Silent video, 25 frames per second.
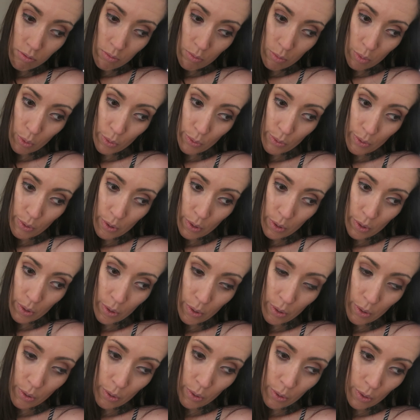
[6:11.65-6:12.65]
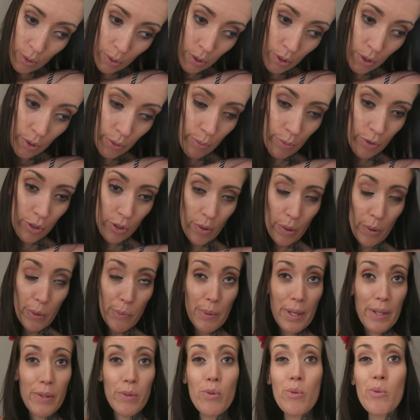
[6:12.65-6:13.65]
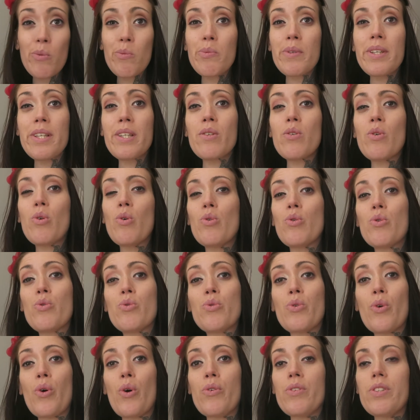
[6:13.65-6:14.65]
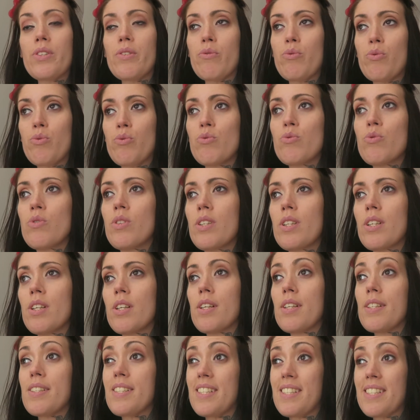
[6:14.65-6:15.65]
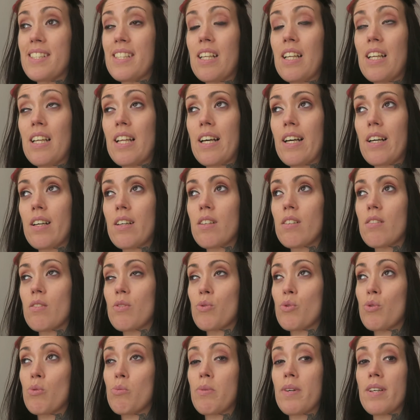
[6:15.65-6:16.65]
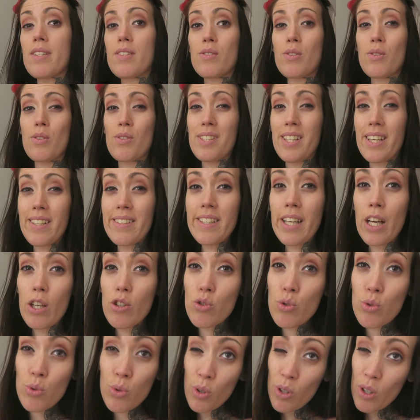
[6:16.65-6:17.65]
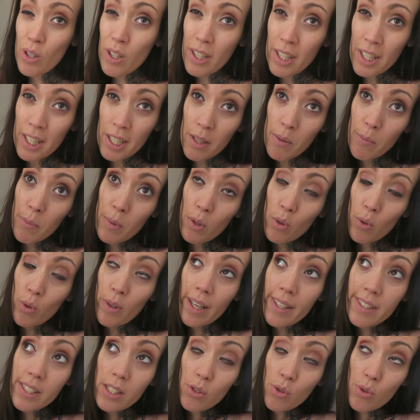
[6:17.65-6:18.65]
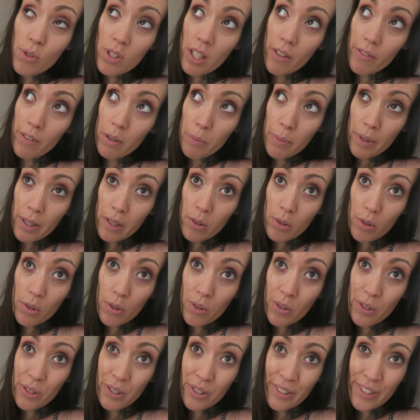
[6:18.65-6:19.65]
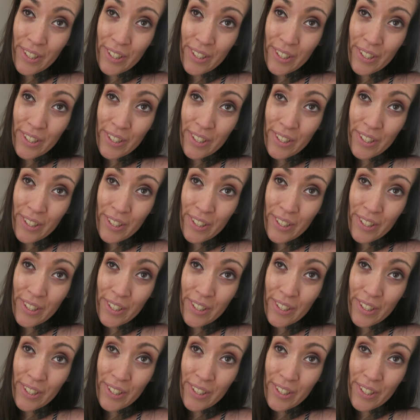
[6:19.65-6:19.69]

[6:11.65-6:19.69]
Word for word: Bon, je m'avais pas trompé le lieu du rendez-vous c'était là de base certains jours mais le lundi je savais pas que